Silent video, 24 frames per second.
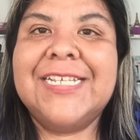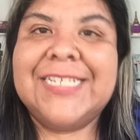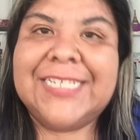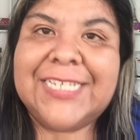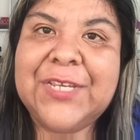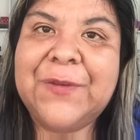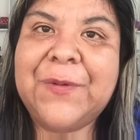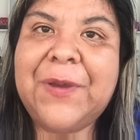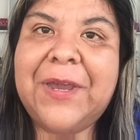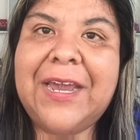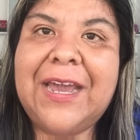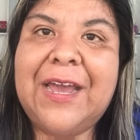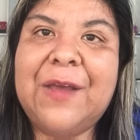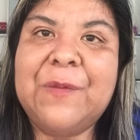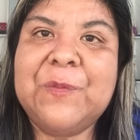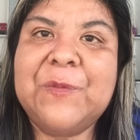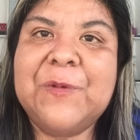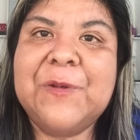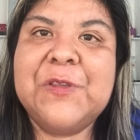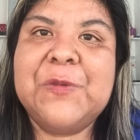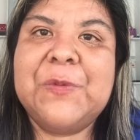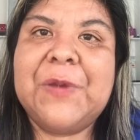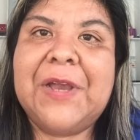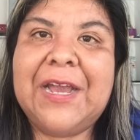Si
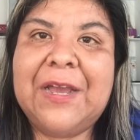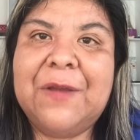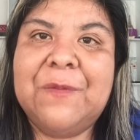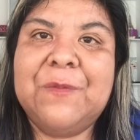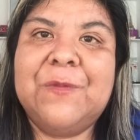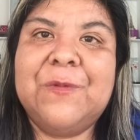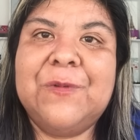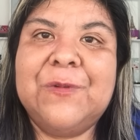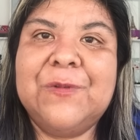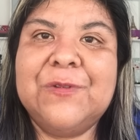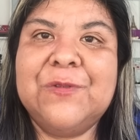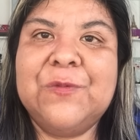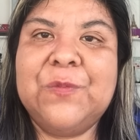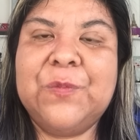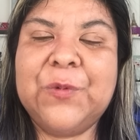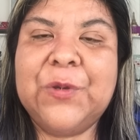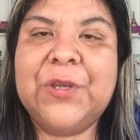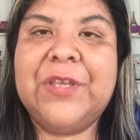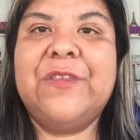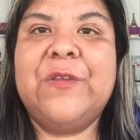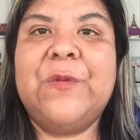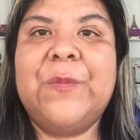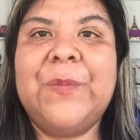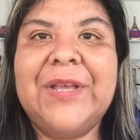bajamos, bajamos un
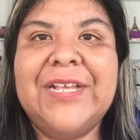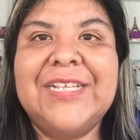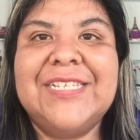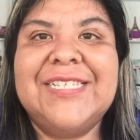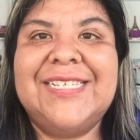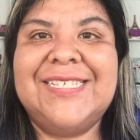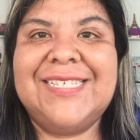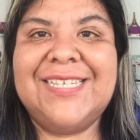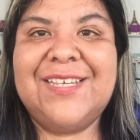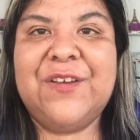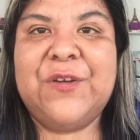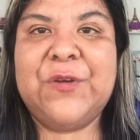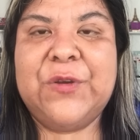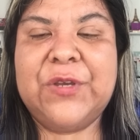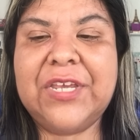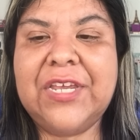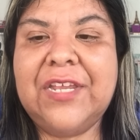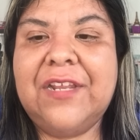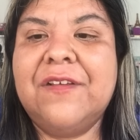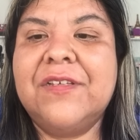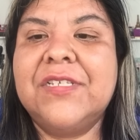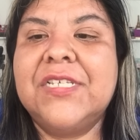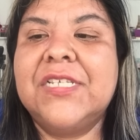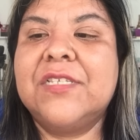poquito más de 5
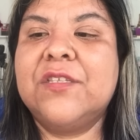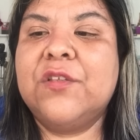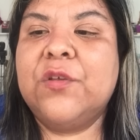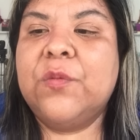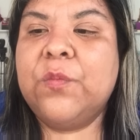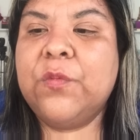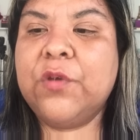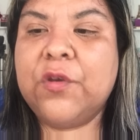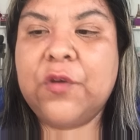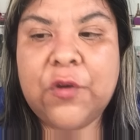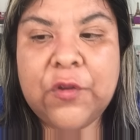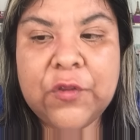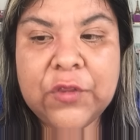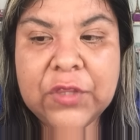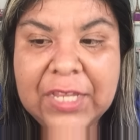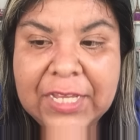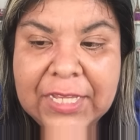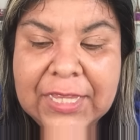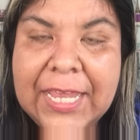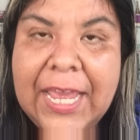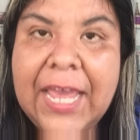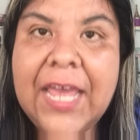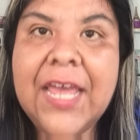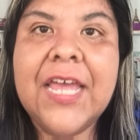kilos, estoy muy
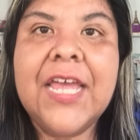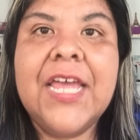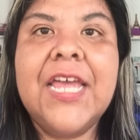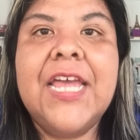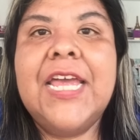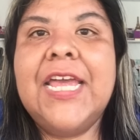contenta.